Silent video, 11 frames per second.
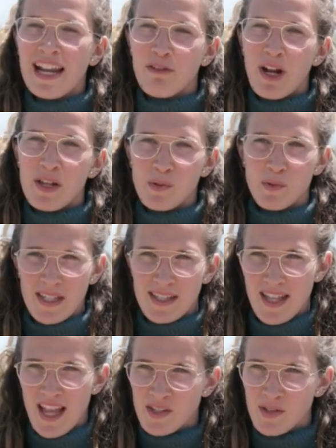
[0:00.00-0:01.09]
lavorare su se
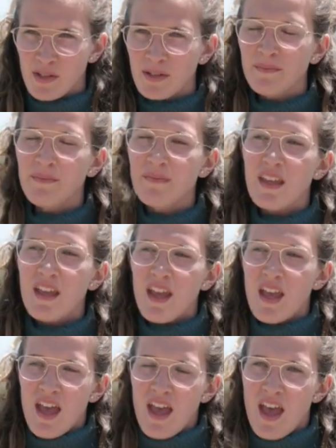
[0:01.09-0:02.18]
stesso
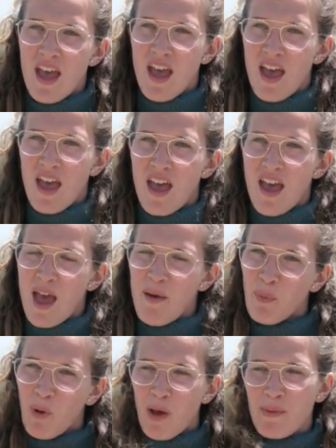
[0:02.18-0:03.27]
e, e
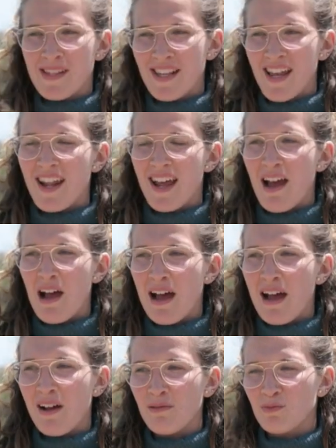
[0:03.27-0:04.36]
poi pensare
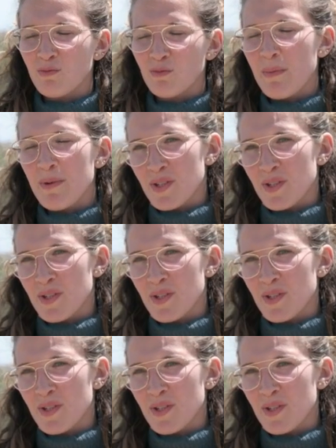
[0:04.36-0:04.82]
a una